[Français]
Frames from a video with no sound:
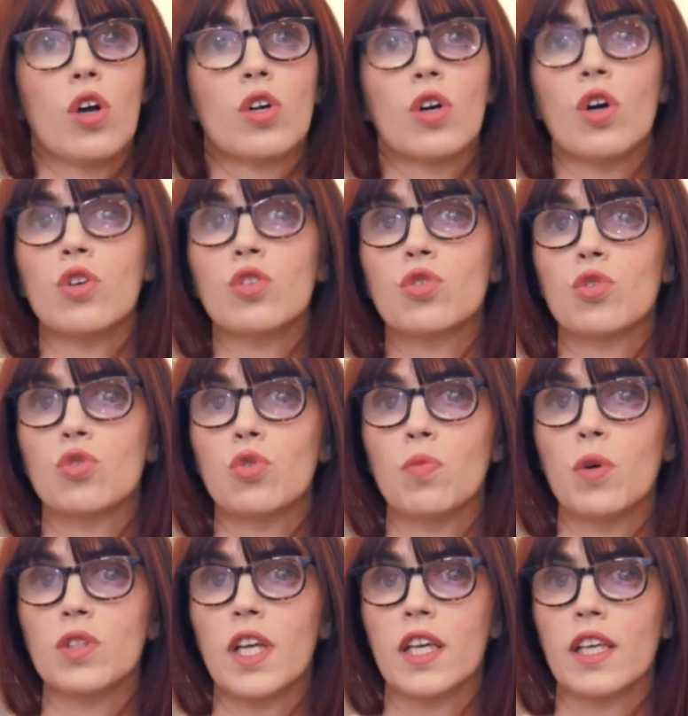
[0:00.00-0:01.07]
Quand je
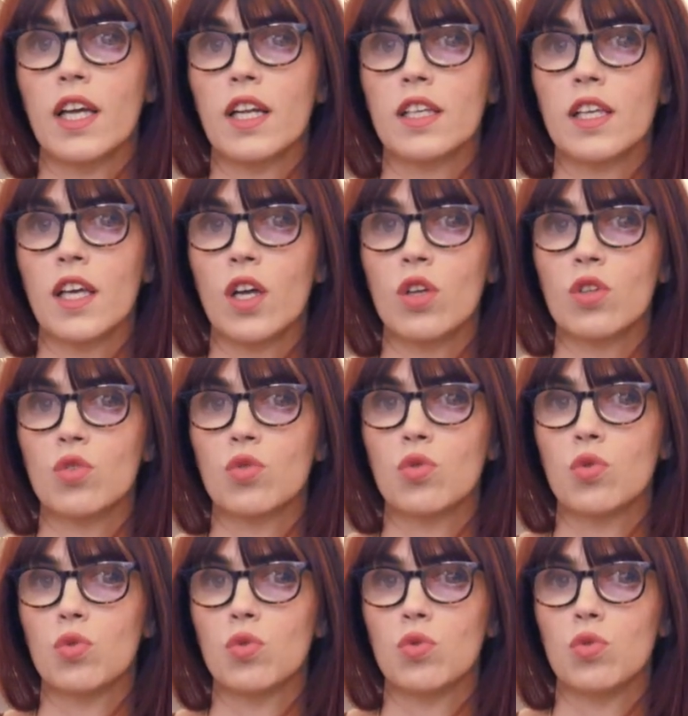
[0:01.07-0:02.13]
demande à quelqu'un
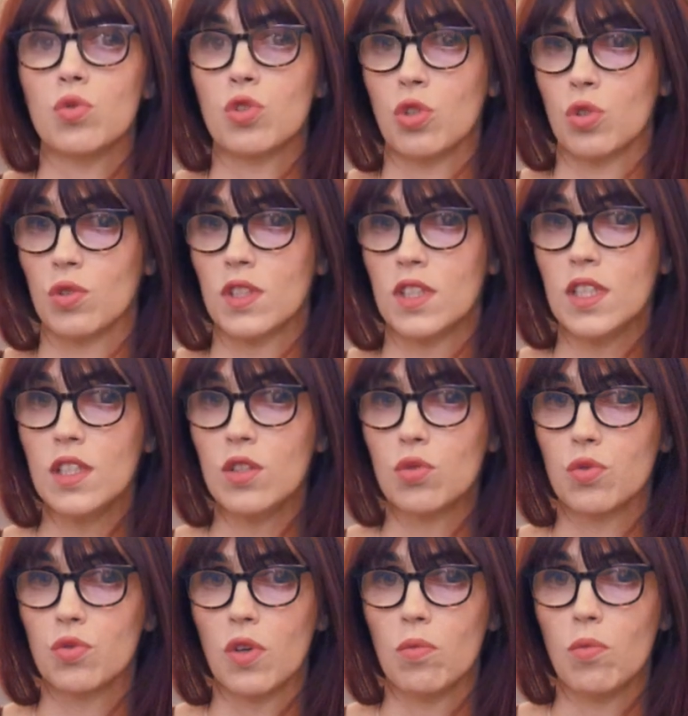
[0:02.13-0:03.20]
de chanter
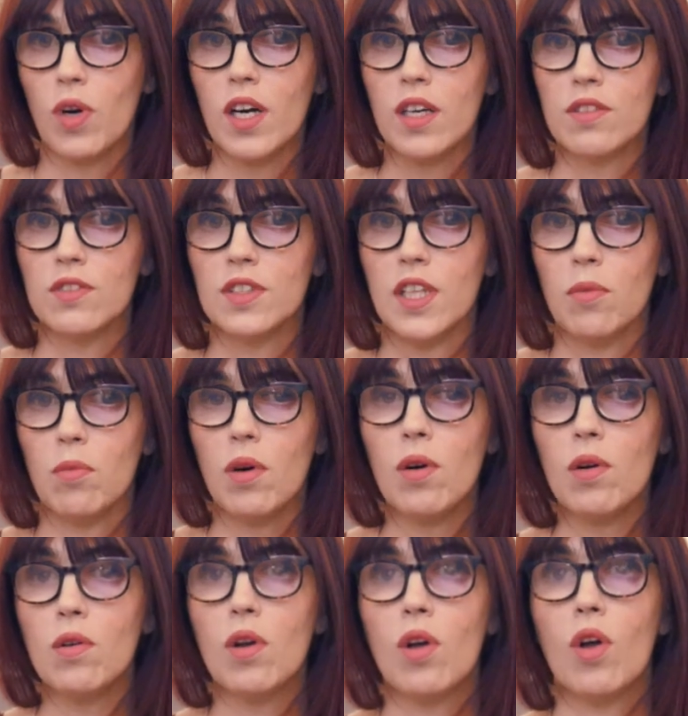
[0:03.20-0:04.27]
devant moi,
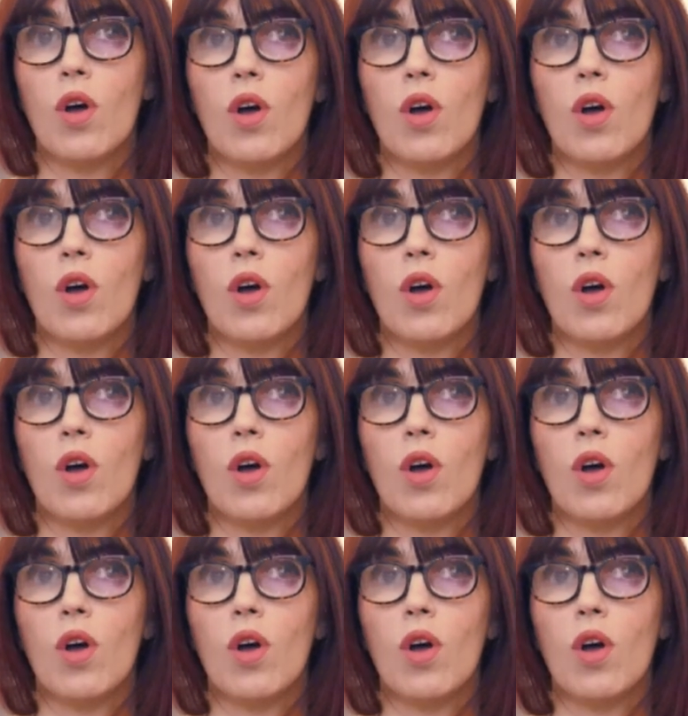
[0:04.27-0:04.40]
évidemment,